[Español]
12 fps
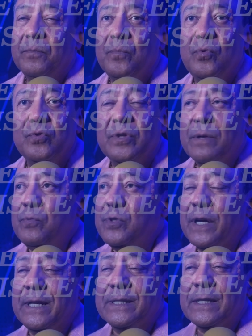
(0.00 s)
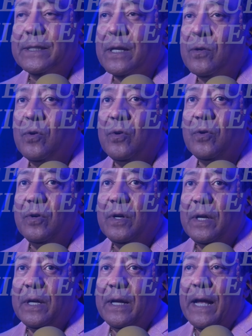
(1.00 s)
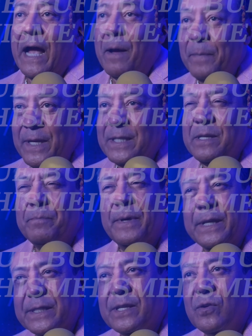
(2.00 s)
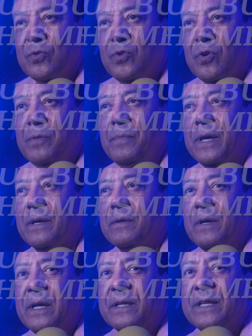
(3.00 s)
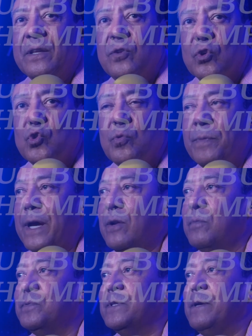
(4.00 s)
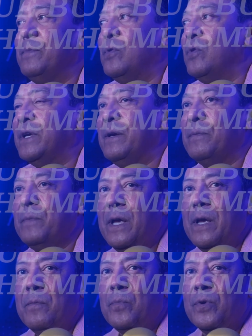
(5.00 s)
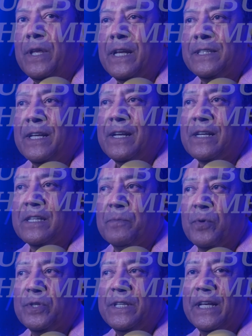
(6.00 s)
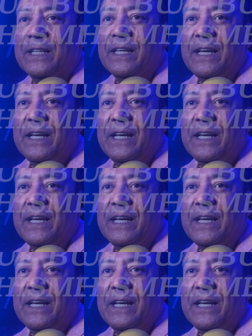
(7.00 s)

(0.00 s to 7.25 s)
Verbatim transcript: Mucha, mucha gente se acercó a mí sin pedírselo yo y me tendió su mano. Pues qué mejor que poder hacer una reciprocidad.